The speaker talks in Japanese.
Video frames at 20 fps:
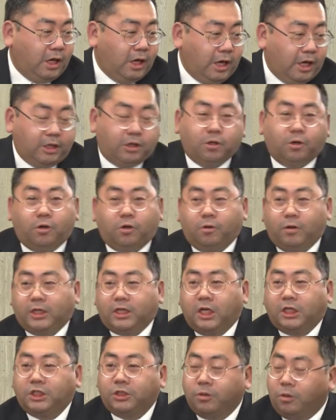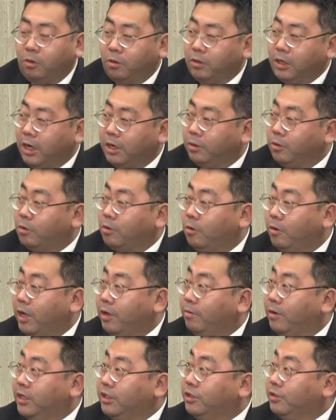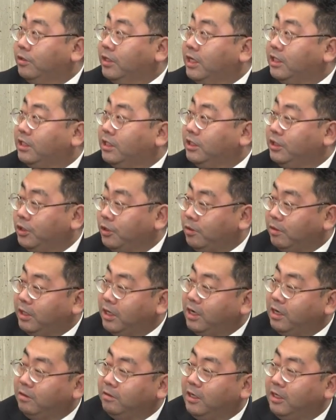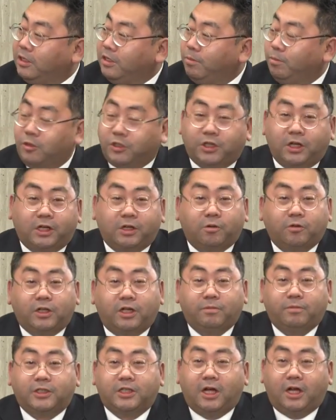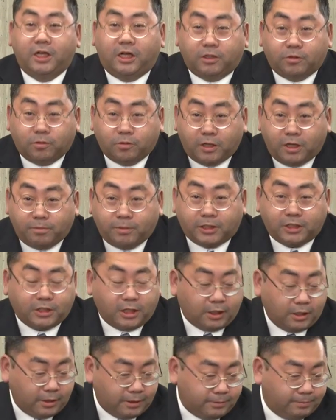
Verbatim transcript: えっと、私の方からの講演は以上です。ちょっと長くなって申し訳ございません。ありがとうございました。